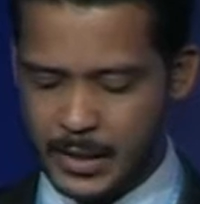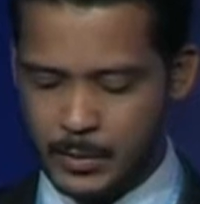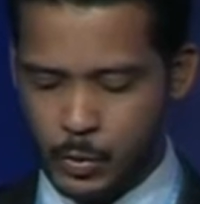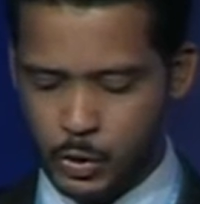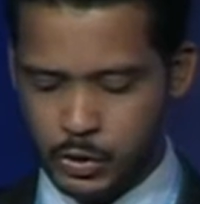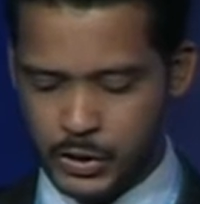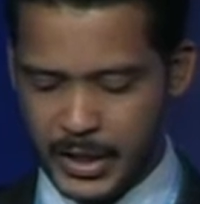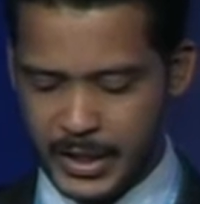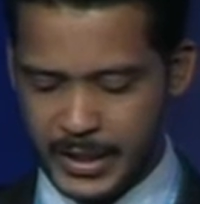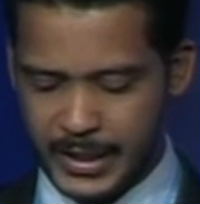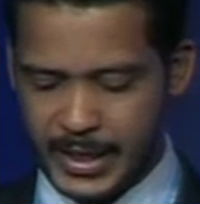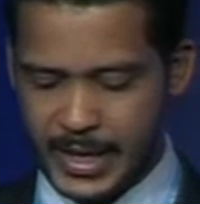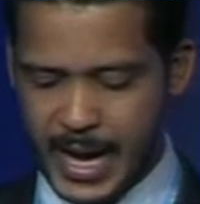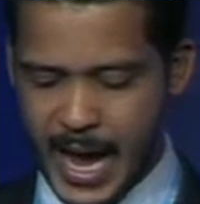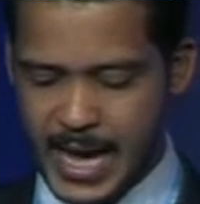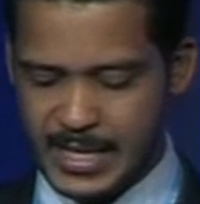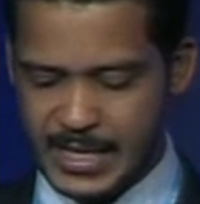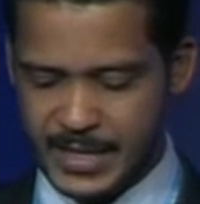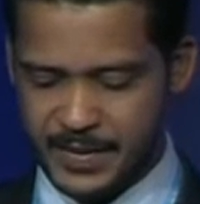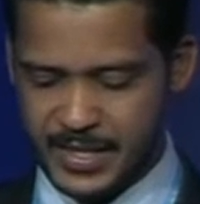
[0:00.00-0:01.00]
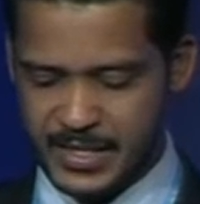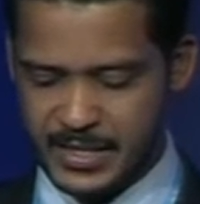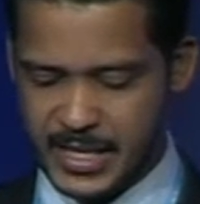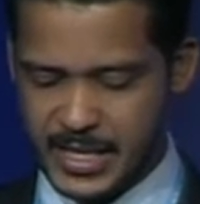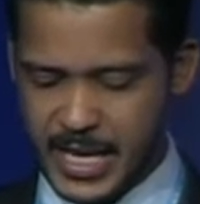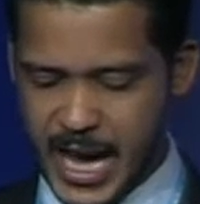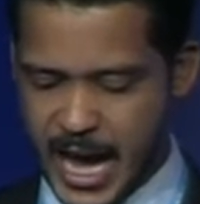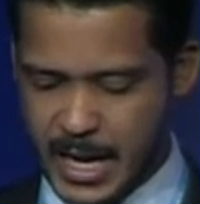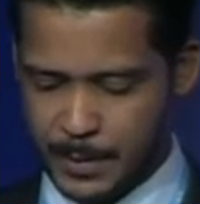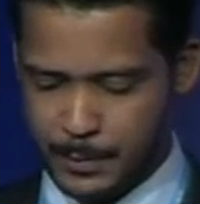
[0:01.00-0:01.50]
مشتركي الهاتف
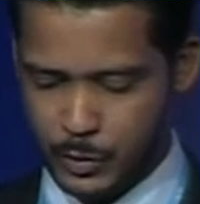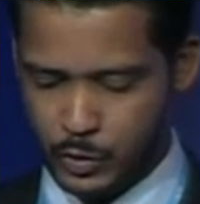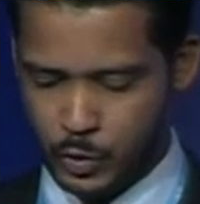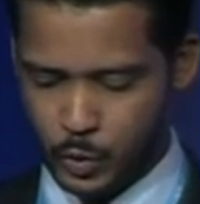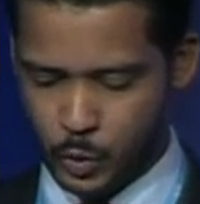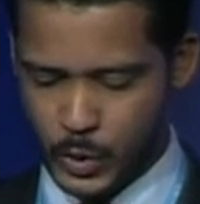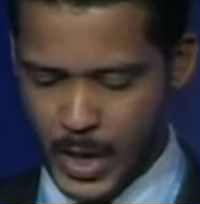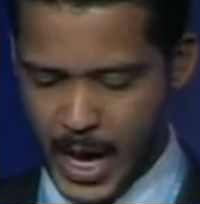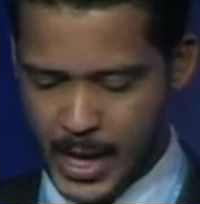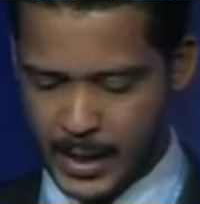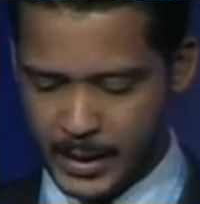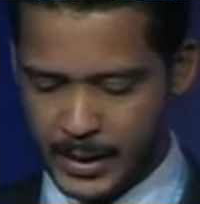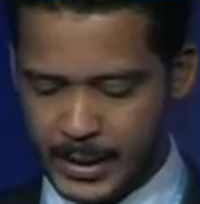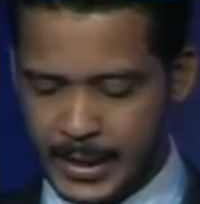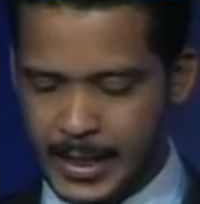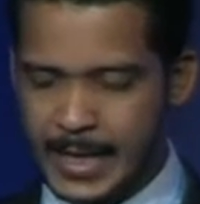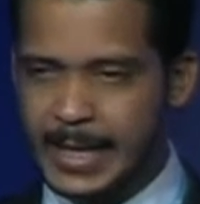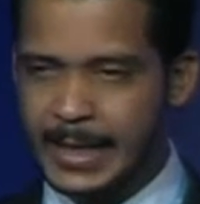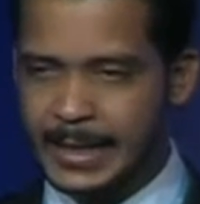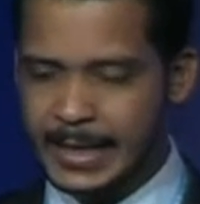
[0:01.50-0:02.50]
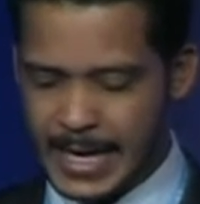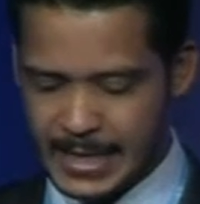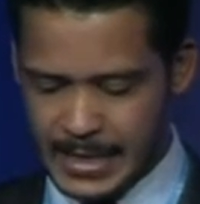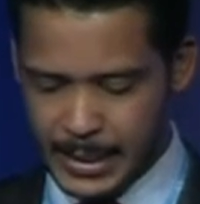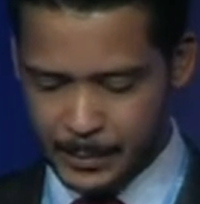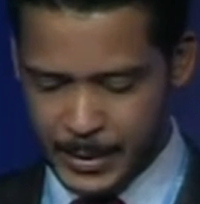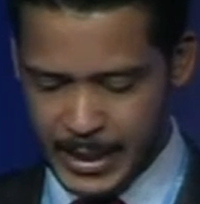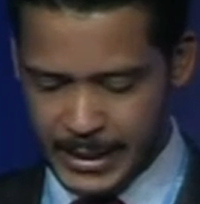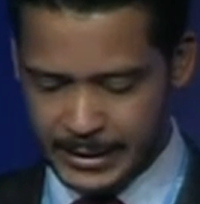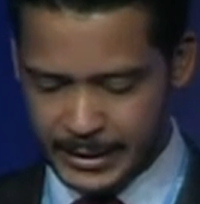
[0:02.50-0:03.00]
السيار بالسودان إلى
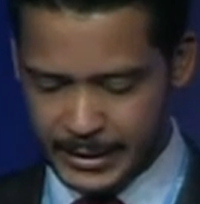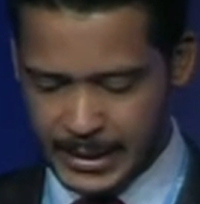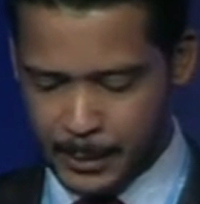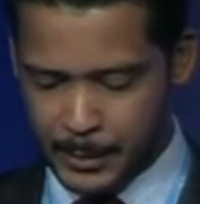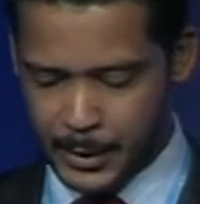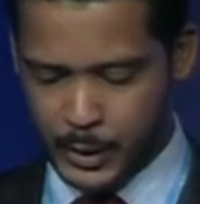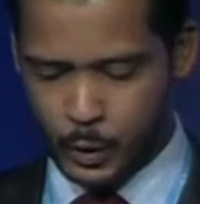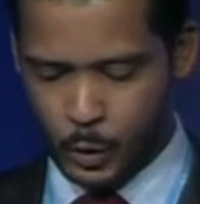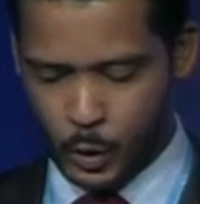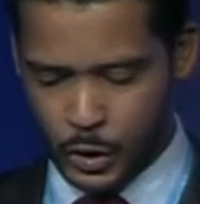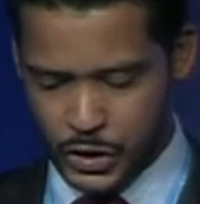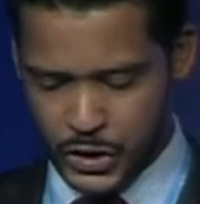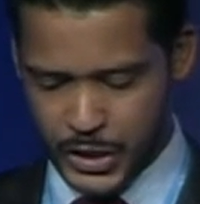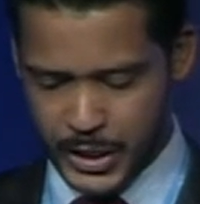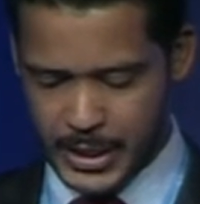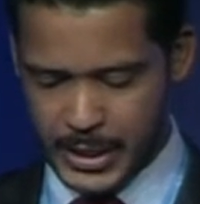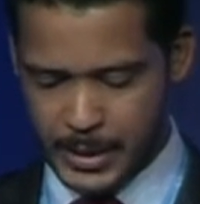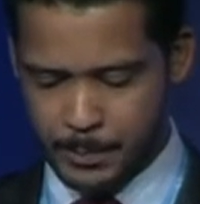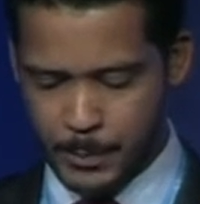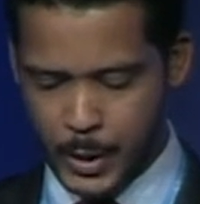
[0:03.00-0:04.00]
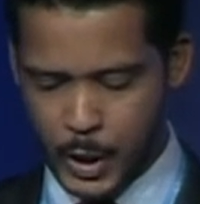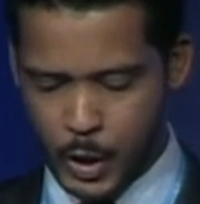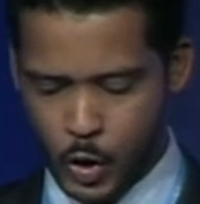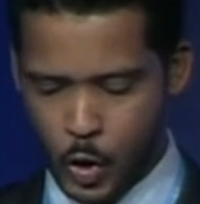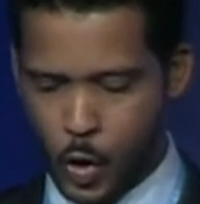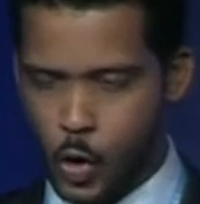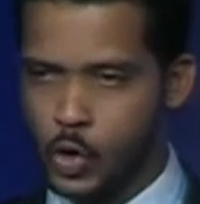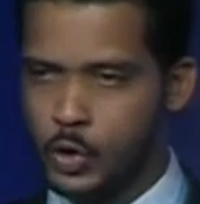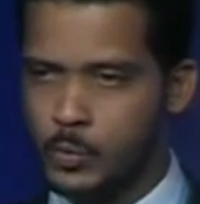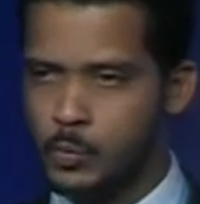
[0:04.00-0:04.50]
28
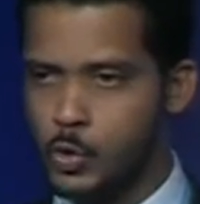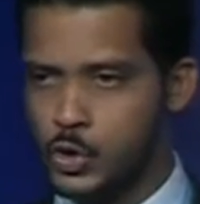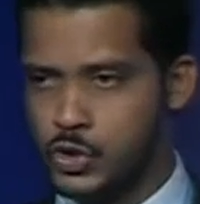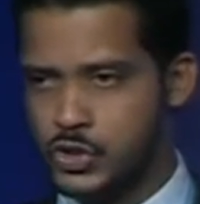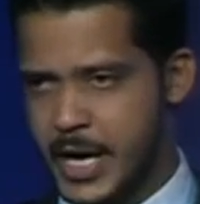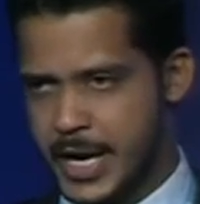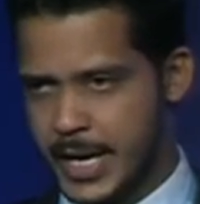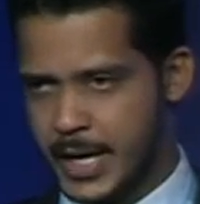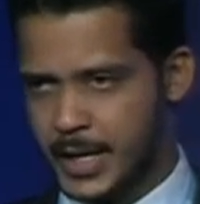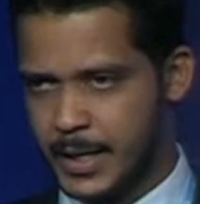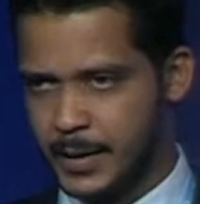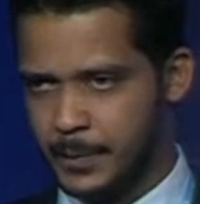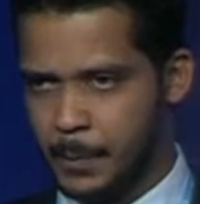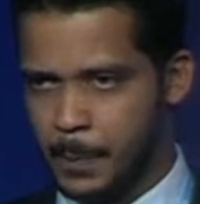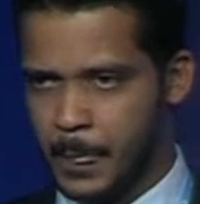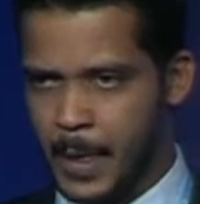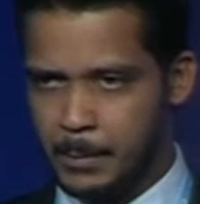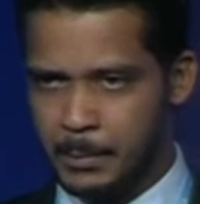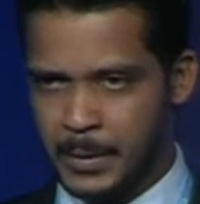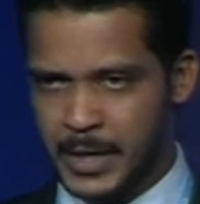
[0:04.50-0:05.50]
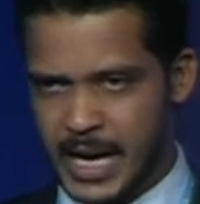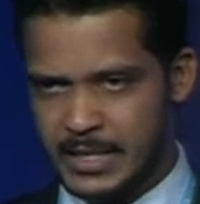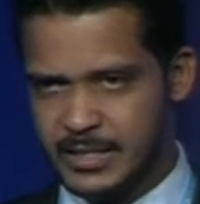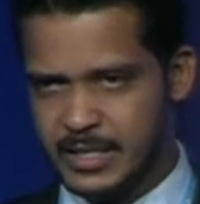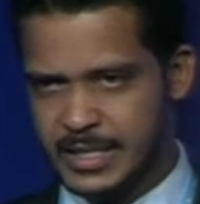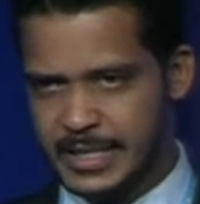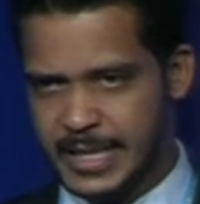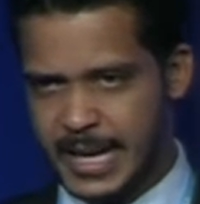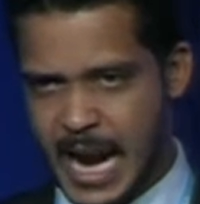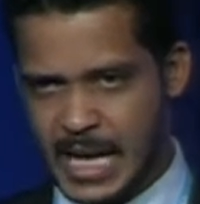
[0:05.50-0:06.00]
مليون مشترك من
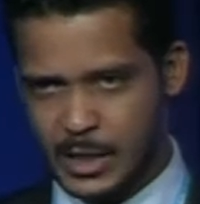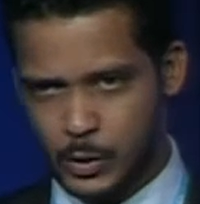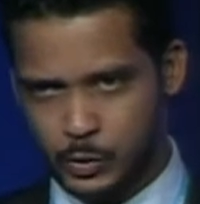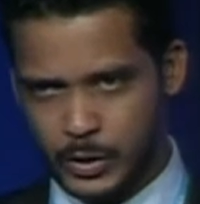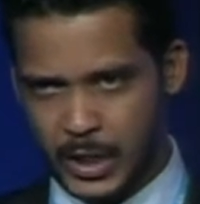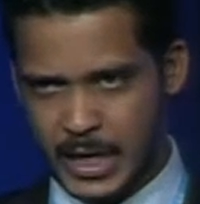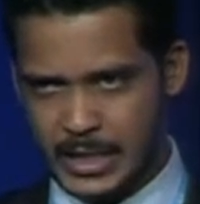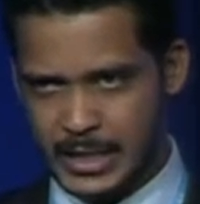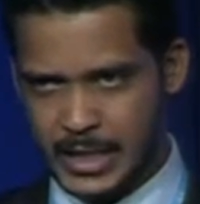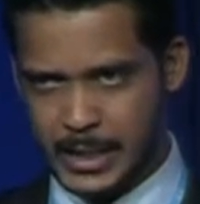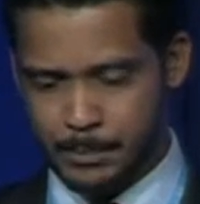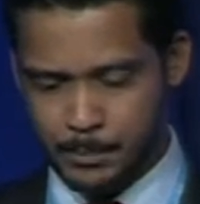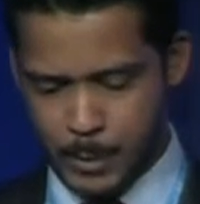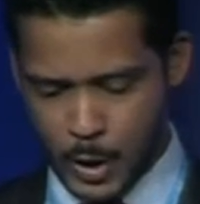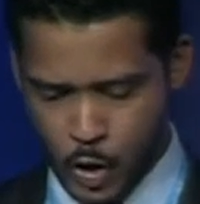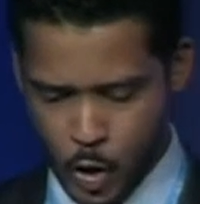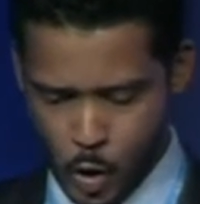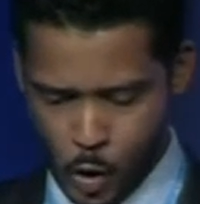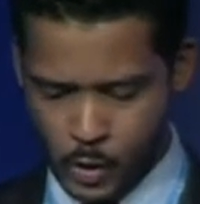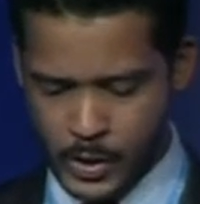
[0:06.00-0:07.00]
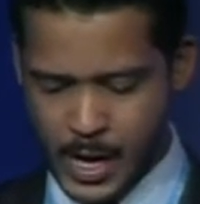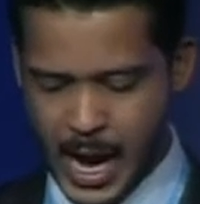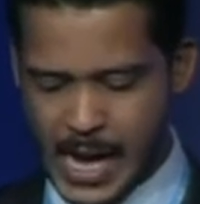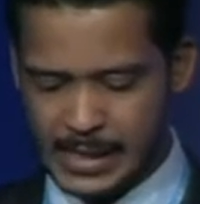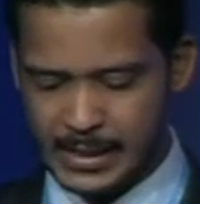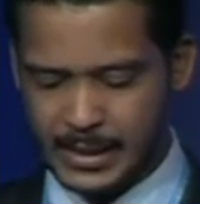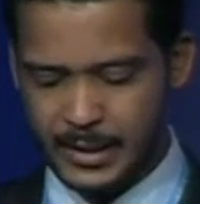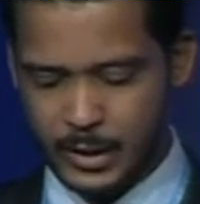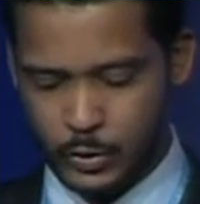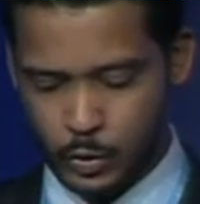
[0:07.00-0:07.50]
أصل 33 مليون
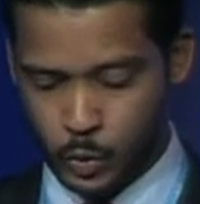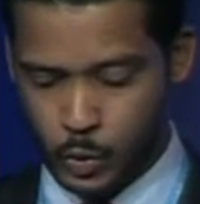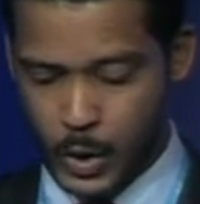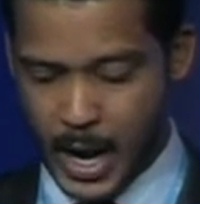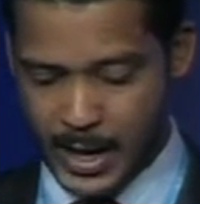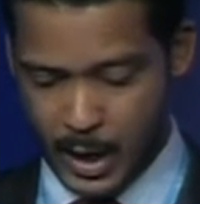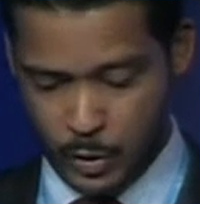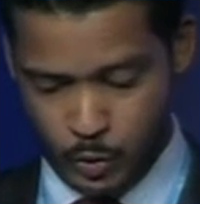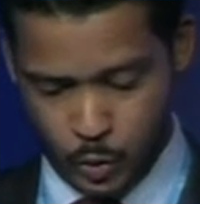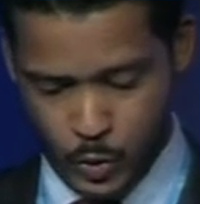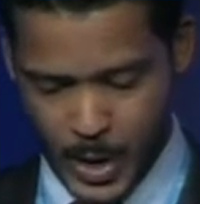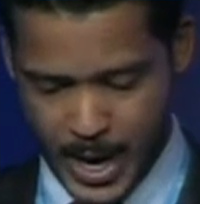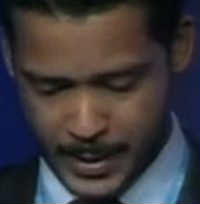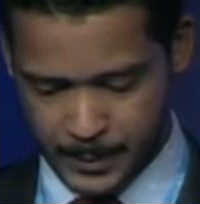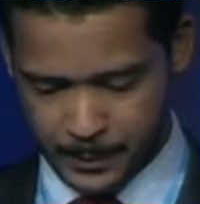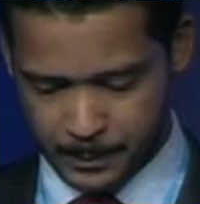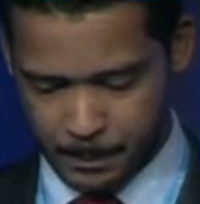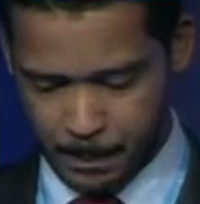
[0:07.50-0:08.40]
عدد السكان السودان